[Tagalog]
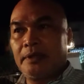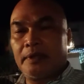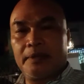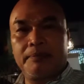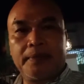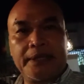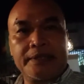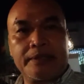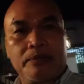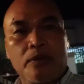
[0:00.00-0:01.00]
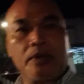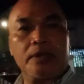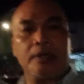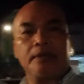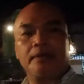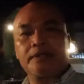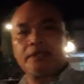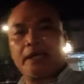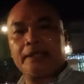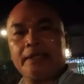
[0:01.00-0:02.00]
uh, brisk walk or
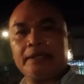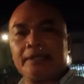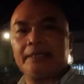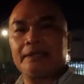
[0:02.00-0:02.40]
jogging